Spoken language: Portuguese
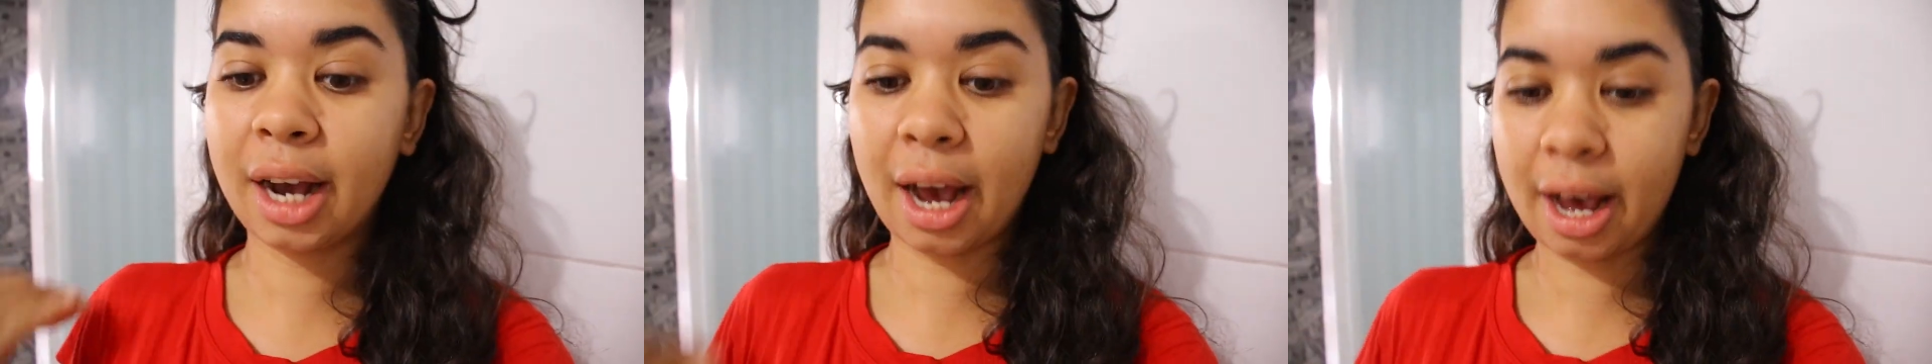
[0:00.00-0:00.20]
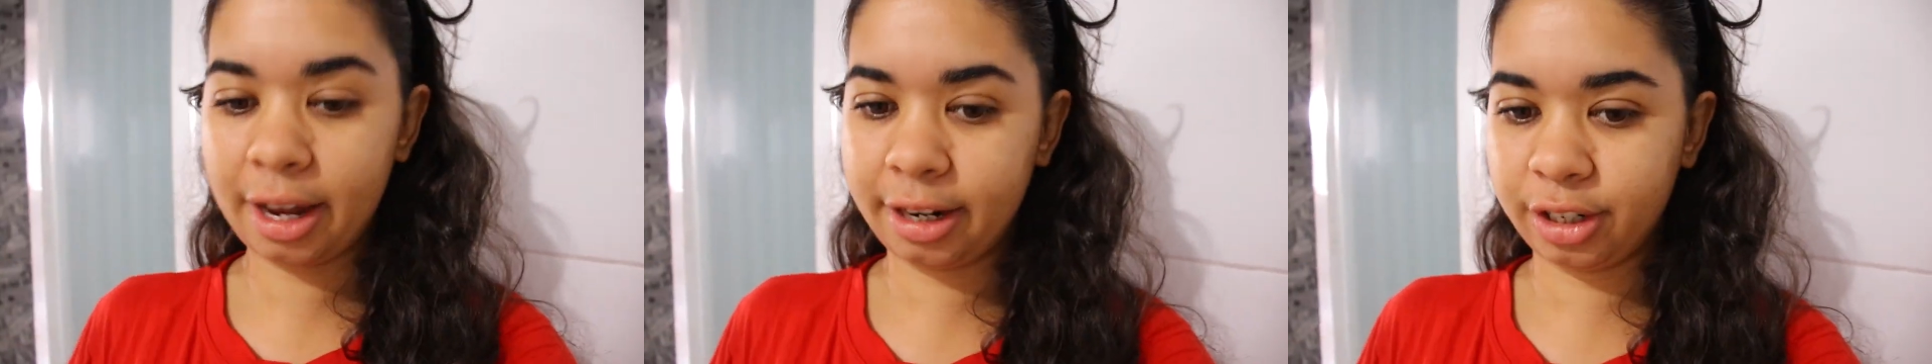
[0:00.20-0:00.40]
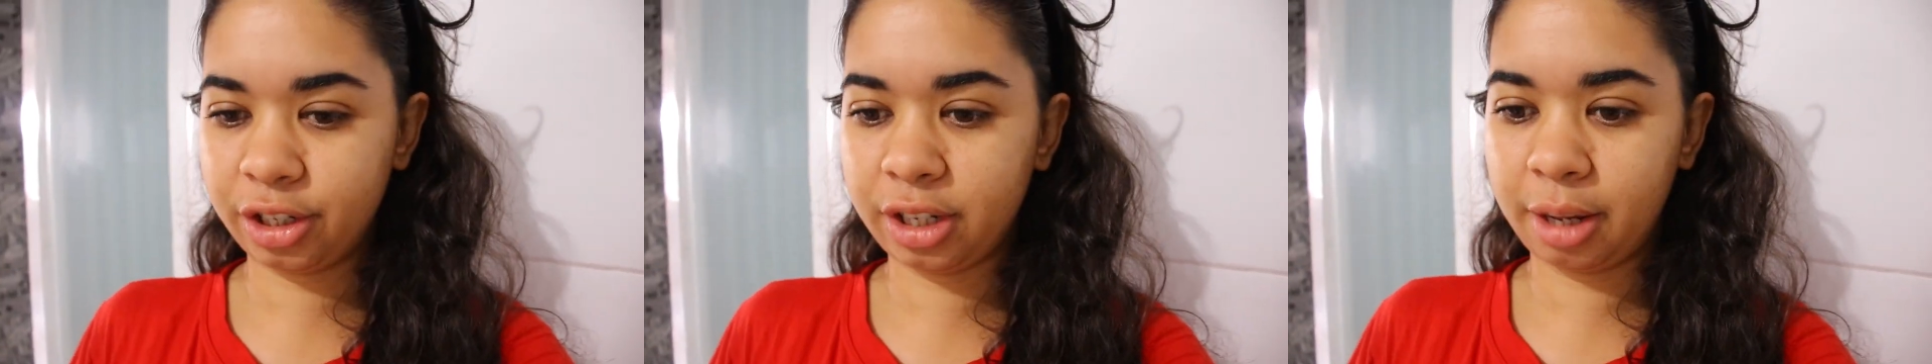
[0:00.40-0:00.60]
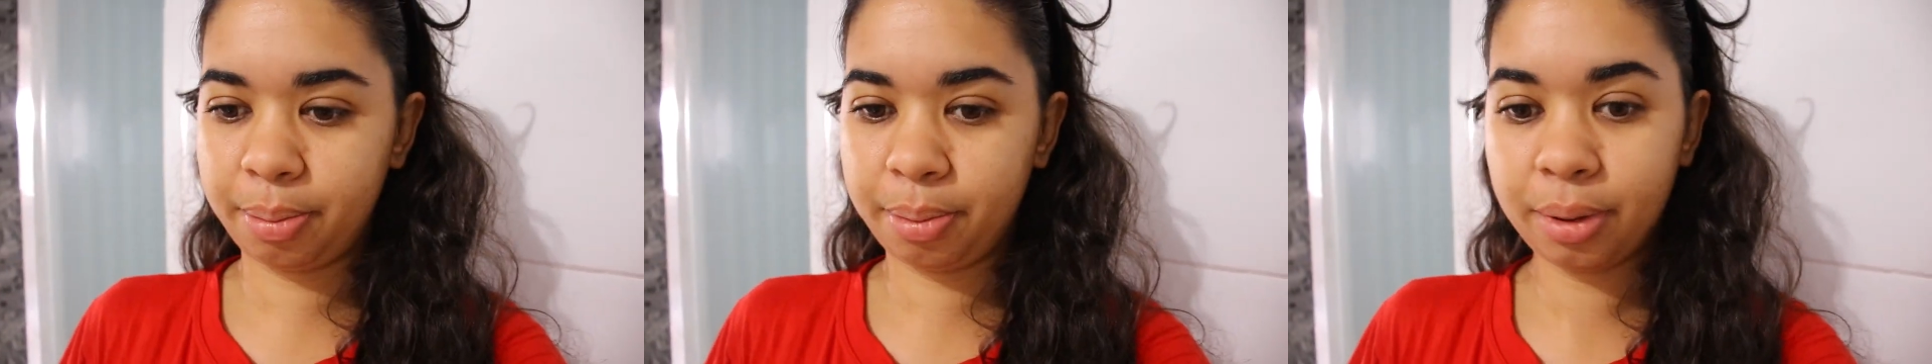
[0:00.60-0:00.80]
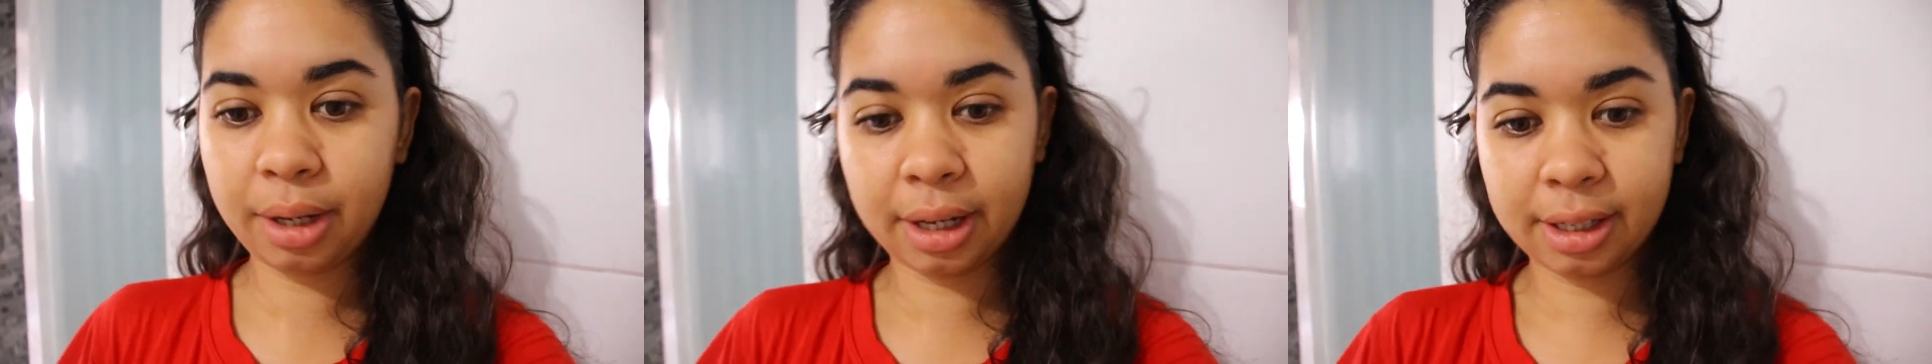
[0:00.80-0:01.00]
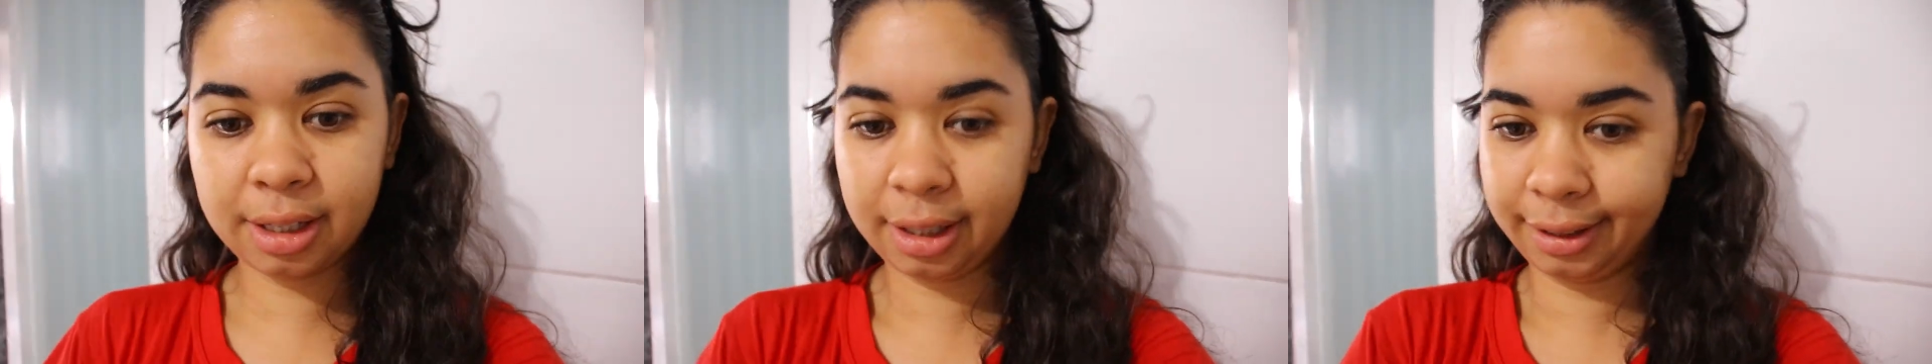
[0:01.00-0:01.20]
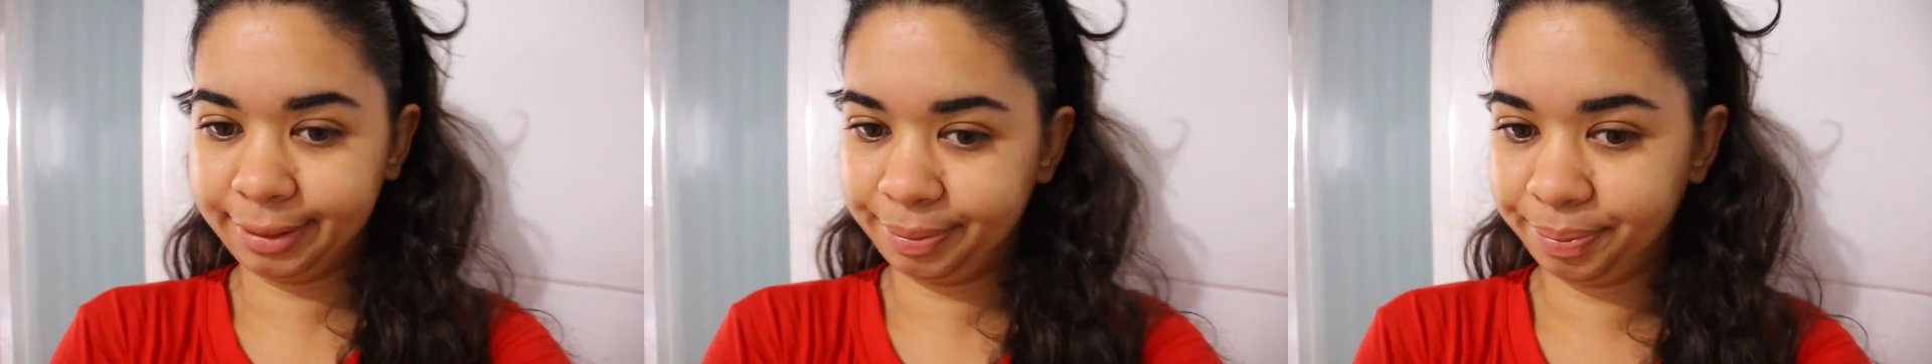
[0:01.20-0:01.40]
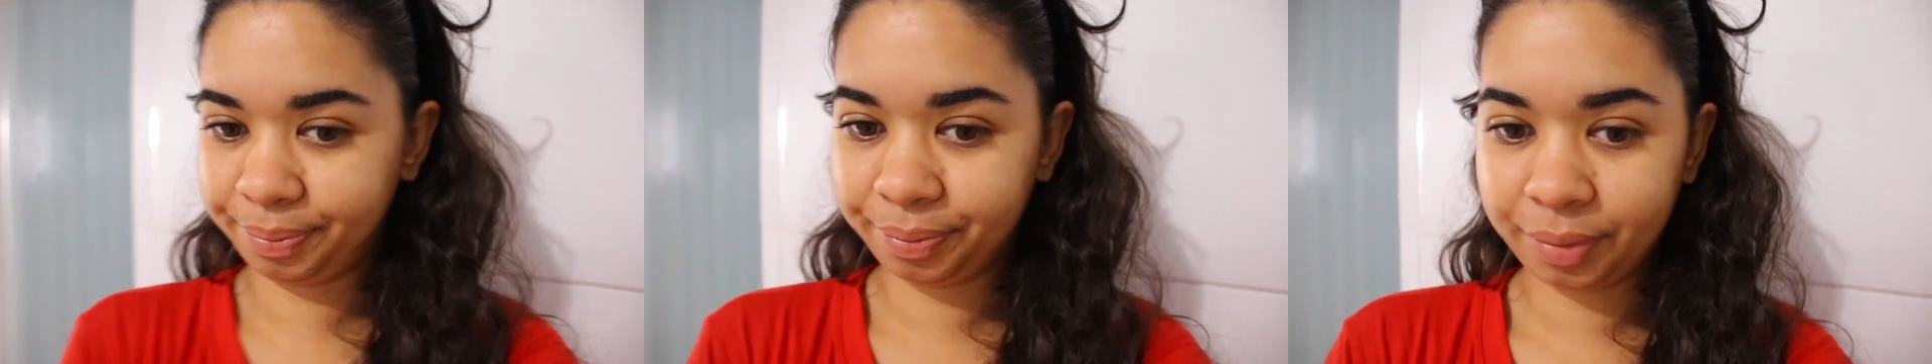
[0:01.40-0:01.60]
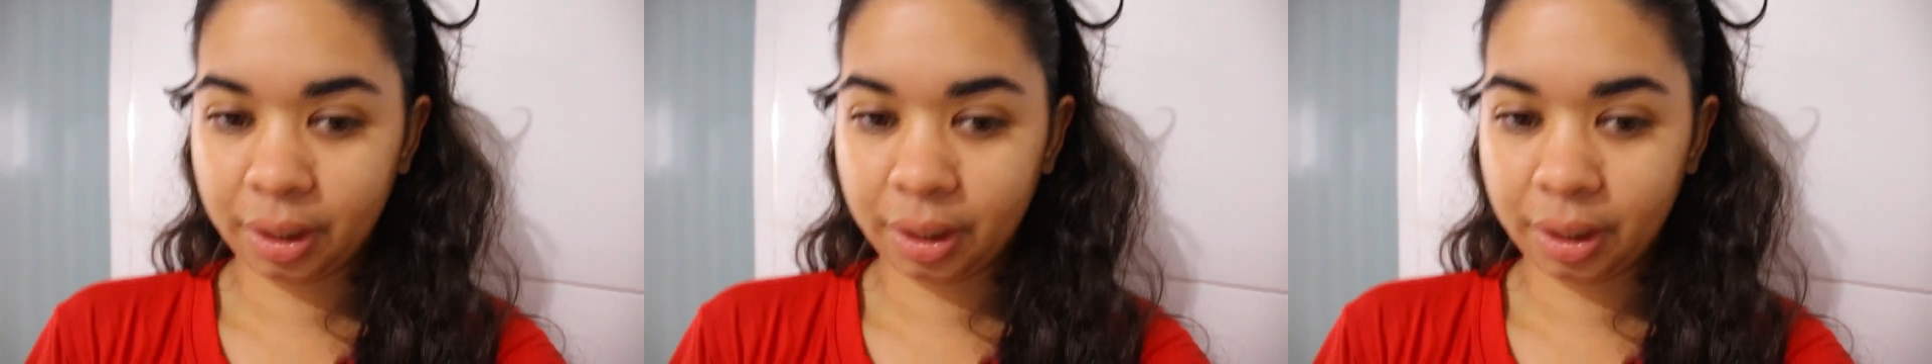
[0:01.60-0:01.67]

caras, né? Porque, assim,